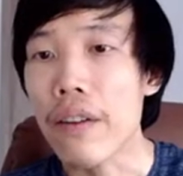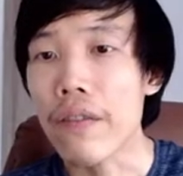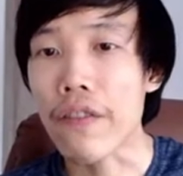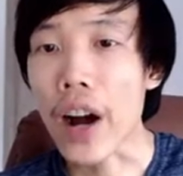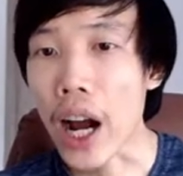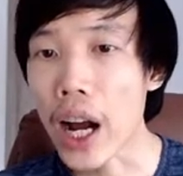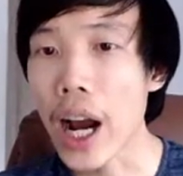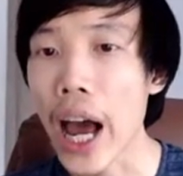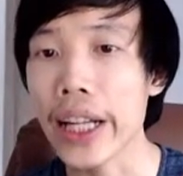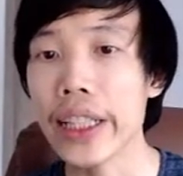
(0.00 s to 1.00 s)
vận
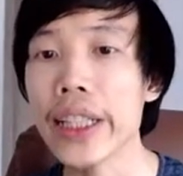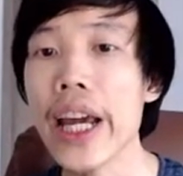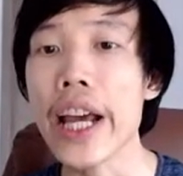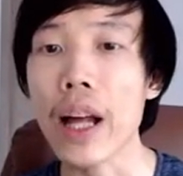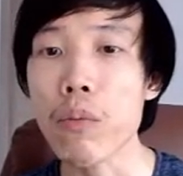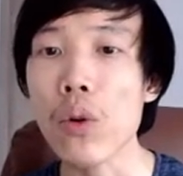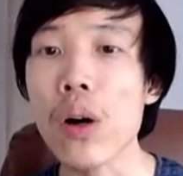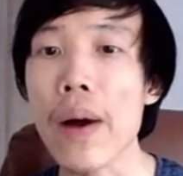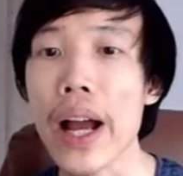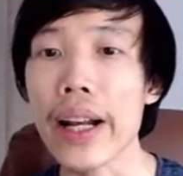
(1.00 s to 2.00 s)
hành cái hệ thống của các
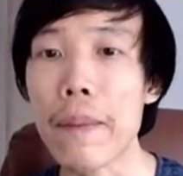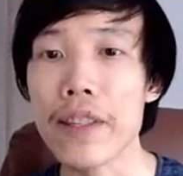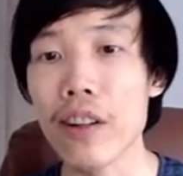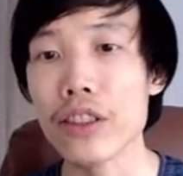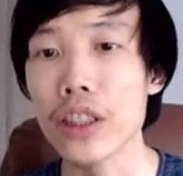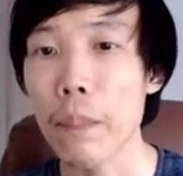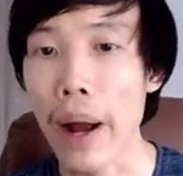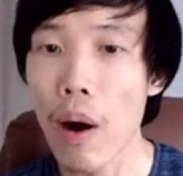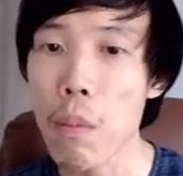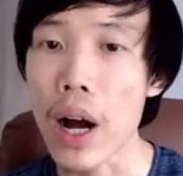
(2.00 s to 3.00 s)
bạn làm sao cho
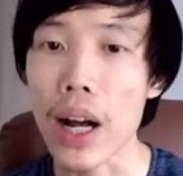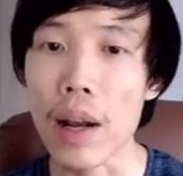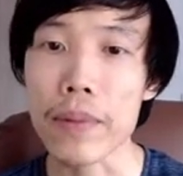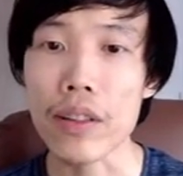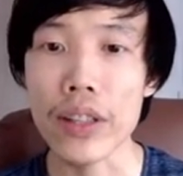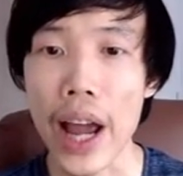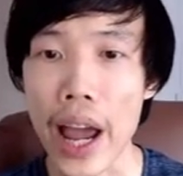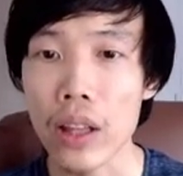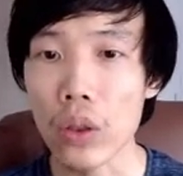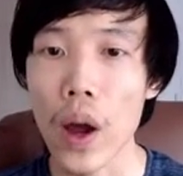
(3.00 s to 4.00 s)
bảo mật làm sao cho
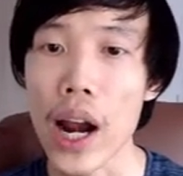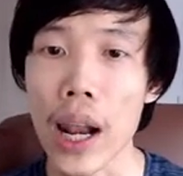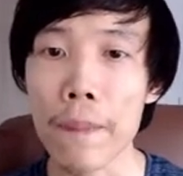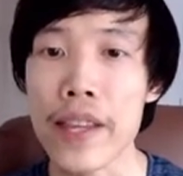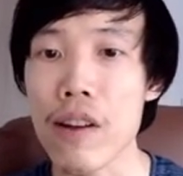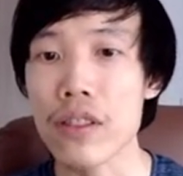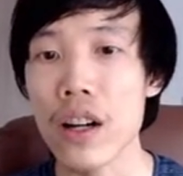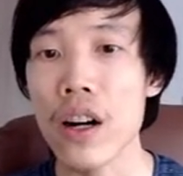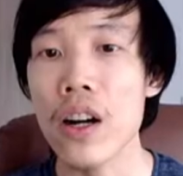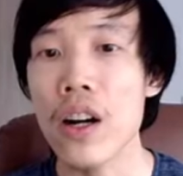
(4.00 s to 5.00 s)
an toàn làm sao cho